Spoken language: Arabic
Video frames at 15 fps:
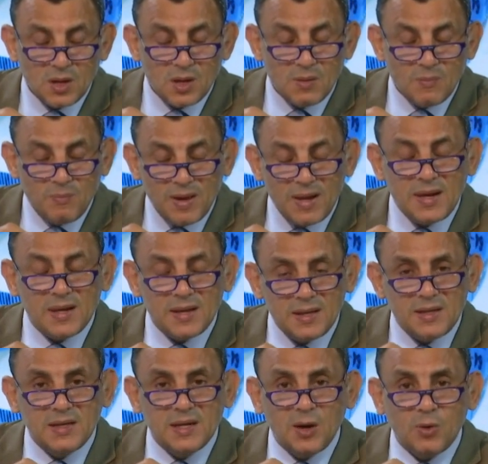بل
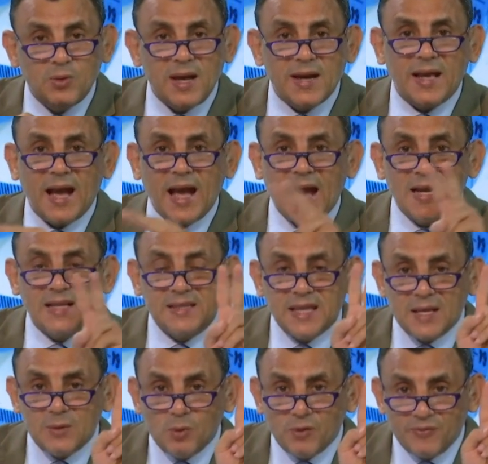إن هناك حالتين
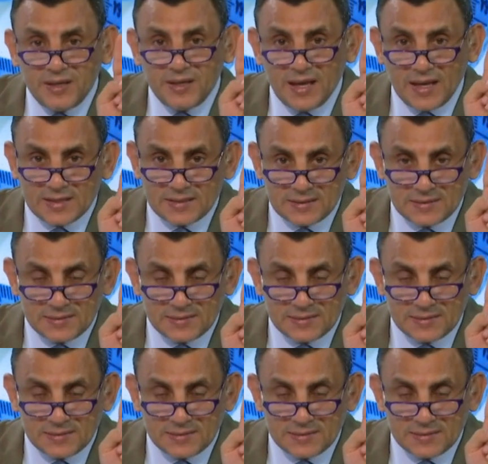وفيات